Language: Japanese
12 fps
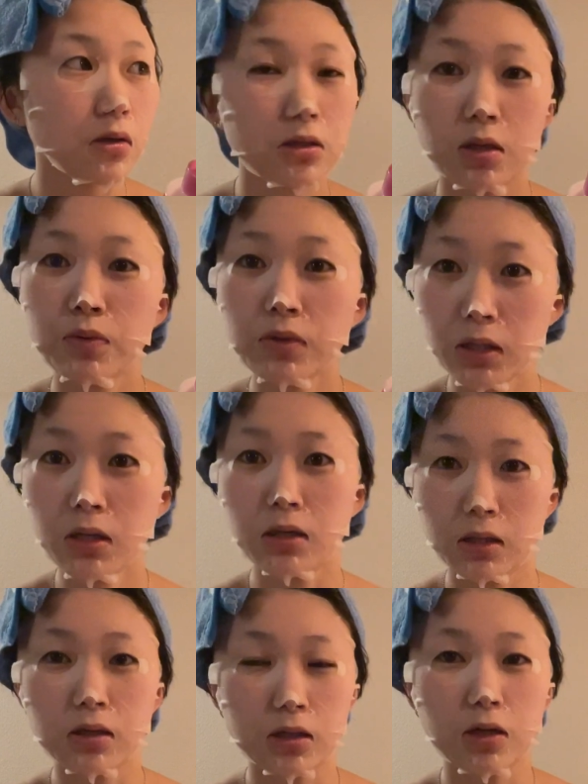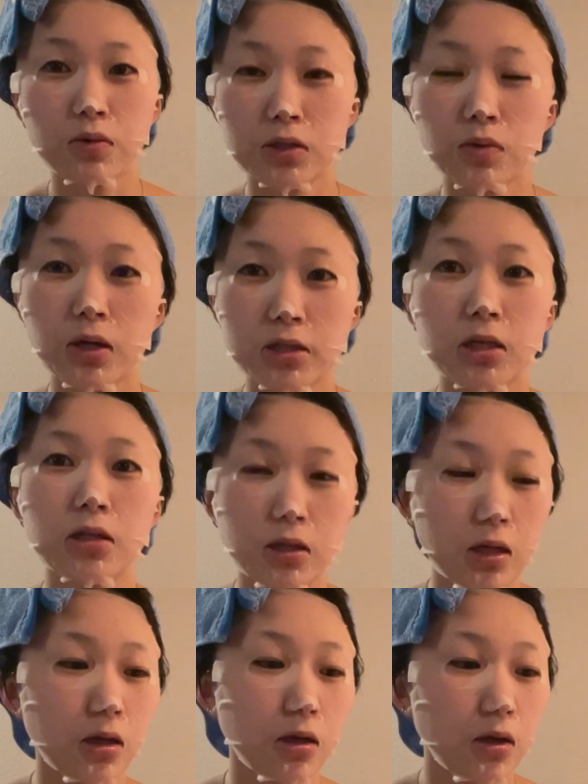セブンティーンかなんかでこれ紹介されて
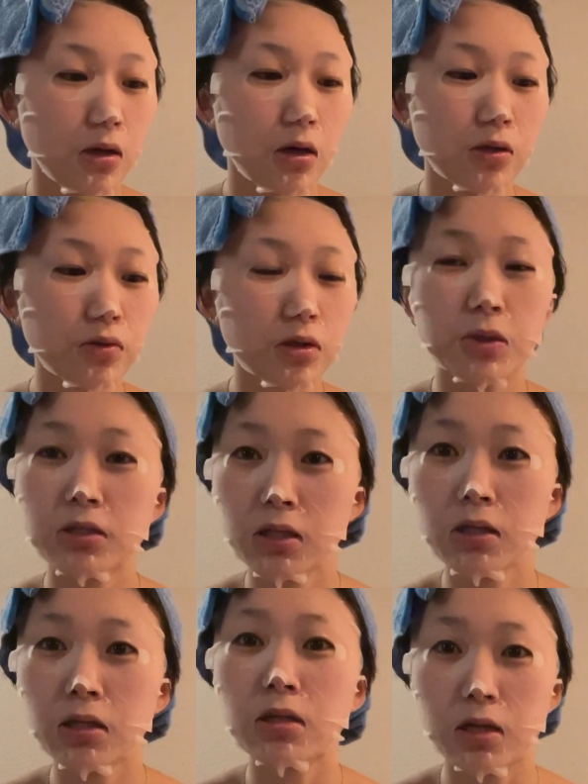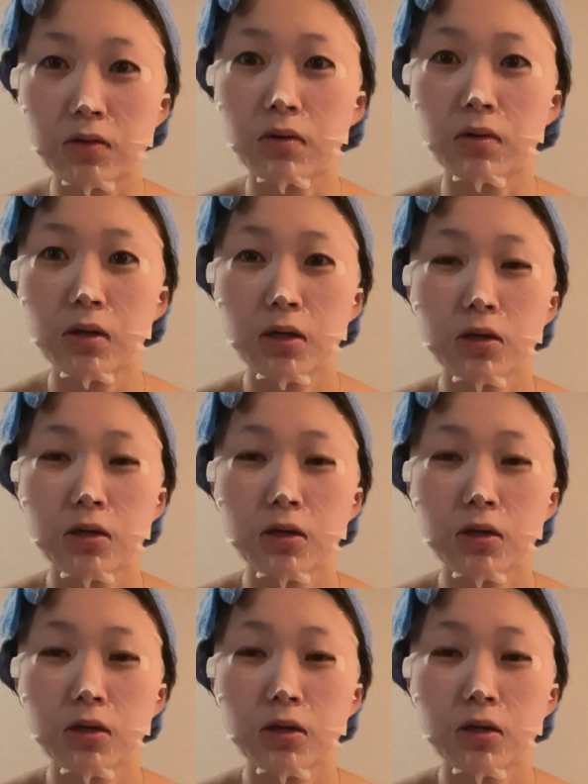て、あの時めっちゃ気になったけど、